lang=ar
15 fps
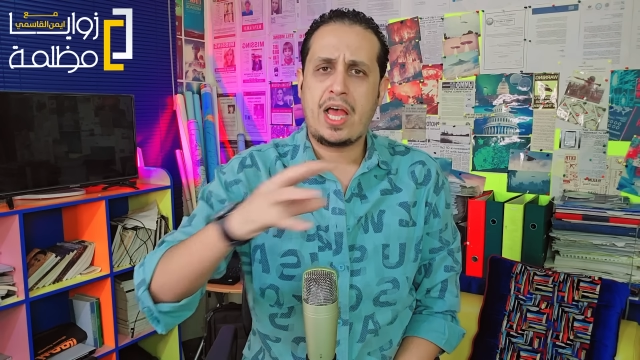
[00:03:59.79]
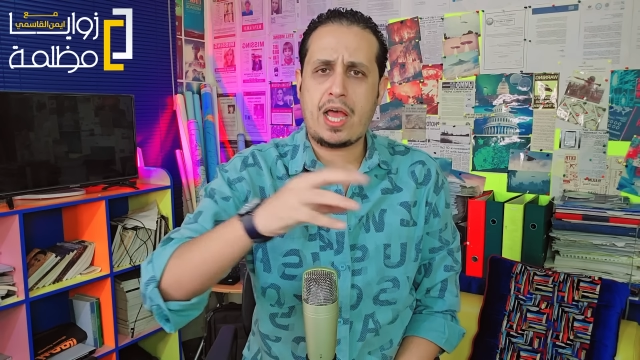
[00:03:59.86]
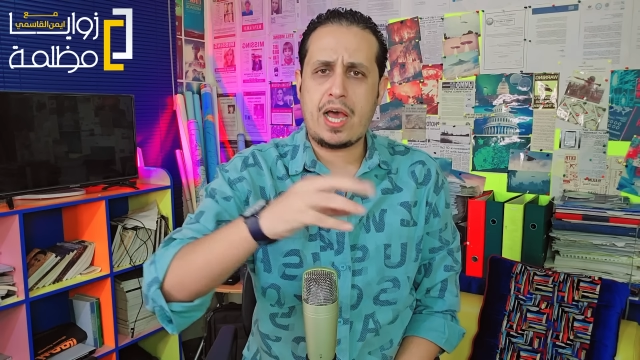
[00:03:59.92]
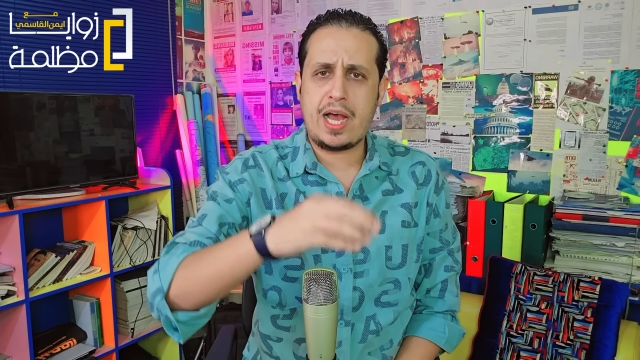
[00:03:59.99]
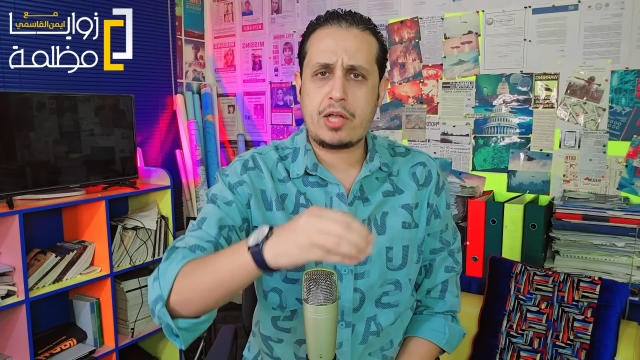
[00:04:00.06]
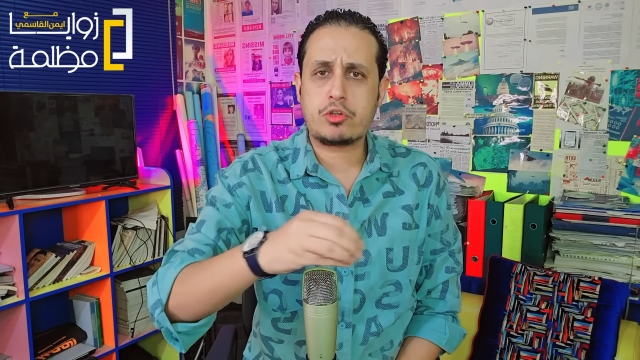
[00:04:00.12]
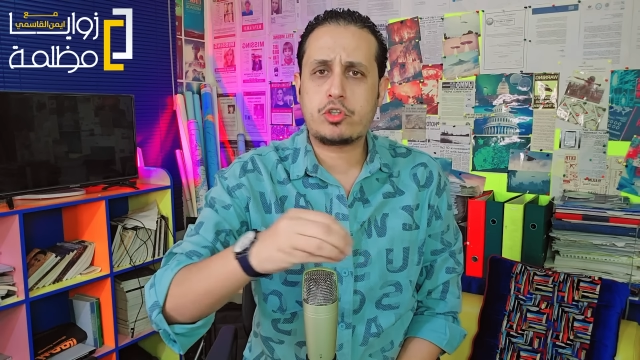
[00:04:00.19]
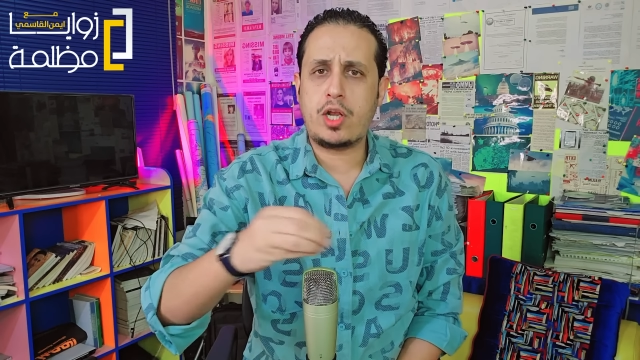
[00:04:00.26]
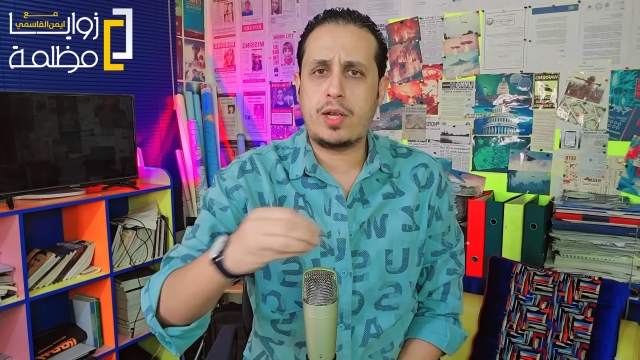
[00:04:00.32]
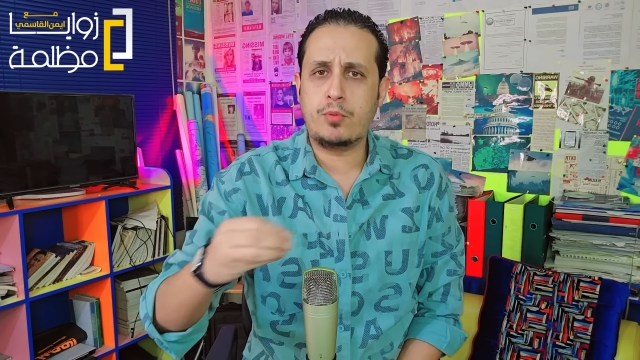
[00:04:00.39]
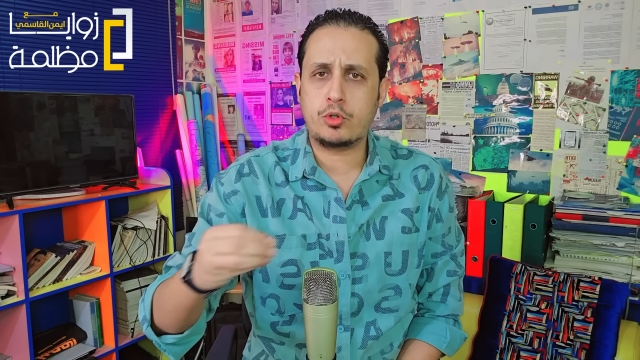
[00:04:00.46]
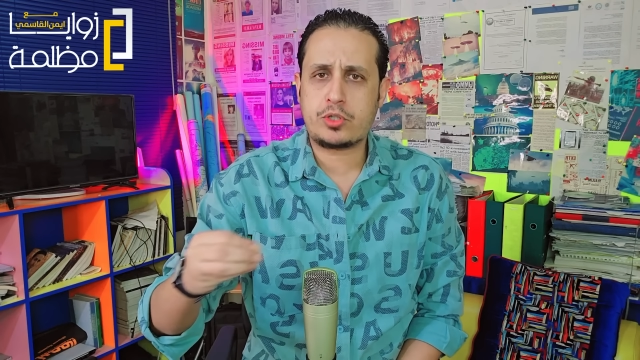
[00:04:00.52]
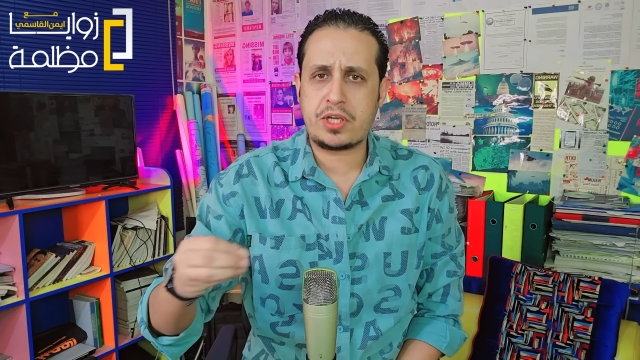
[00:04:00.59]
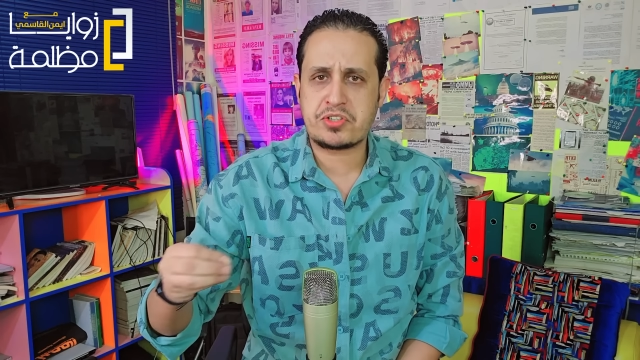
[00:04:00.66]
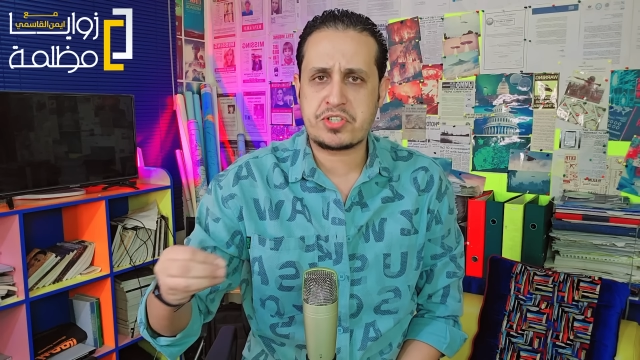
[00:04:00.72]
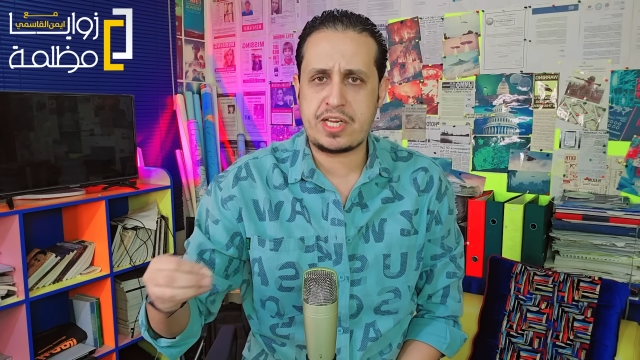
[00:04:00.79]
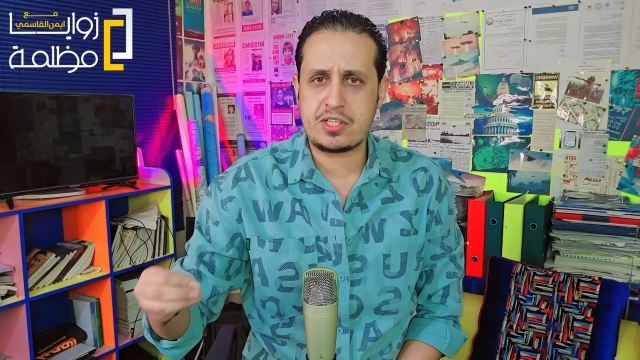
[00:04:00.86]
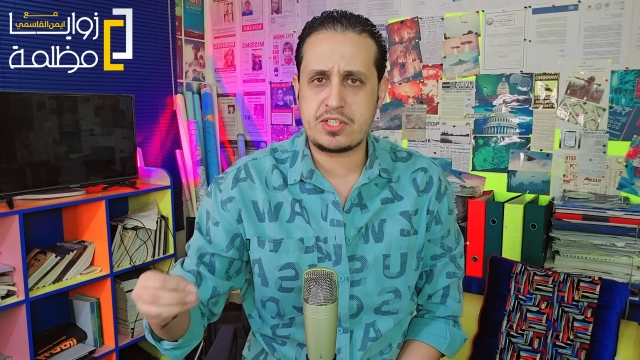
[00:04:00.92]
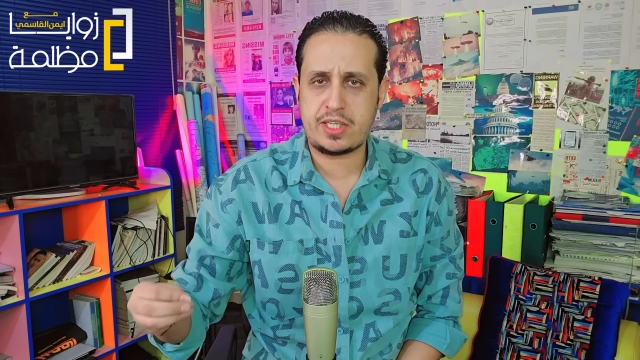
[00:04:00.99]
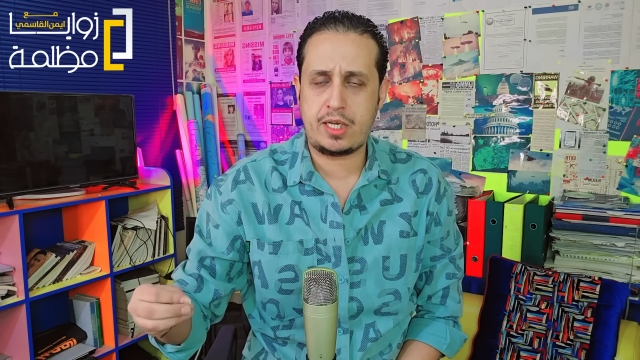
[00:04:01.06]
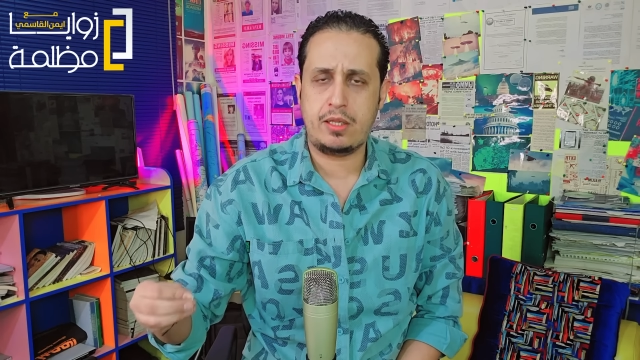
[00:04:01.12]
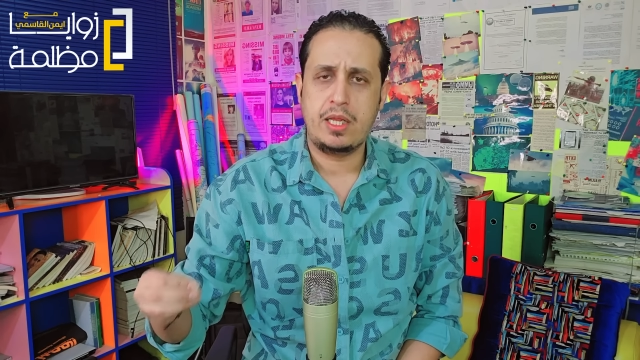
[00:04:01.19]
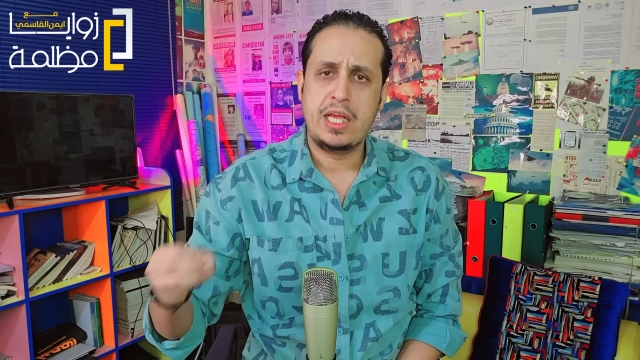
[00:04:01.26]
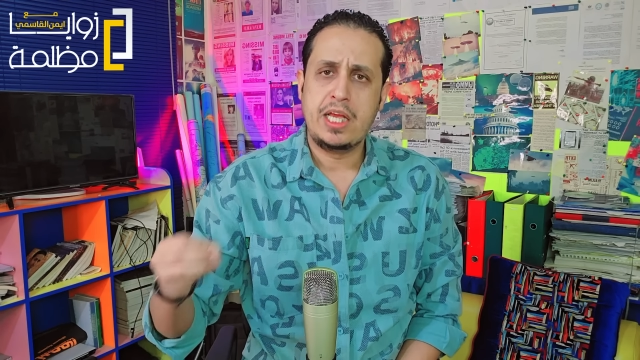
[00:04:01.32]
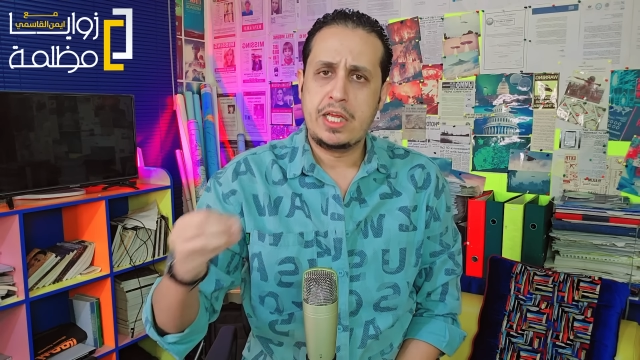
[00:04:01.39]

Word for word: قاتل متسلسل